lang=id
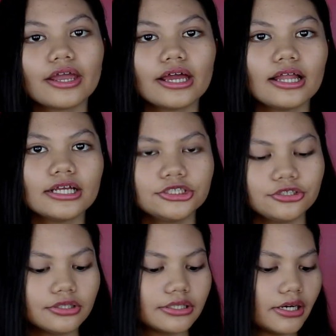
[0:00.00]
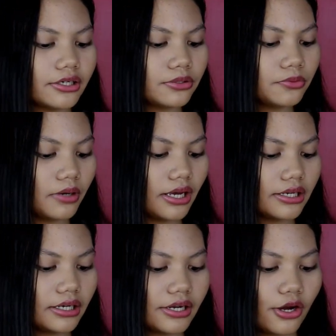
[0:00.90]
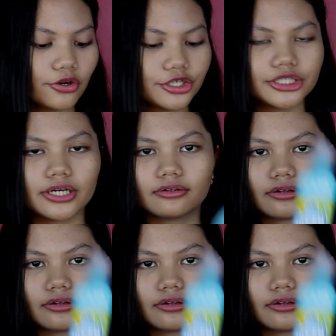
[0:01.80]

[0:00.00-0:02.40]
oke lanjut yang kedua ini ada ocean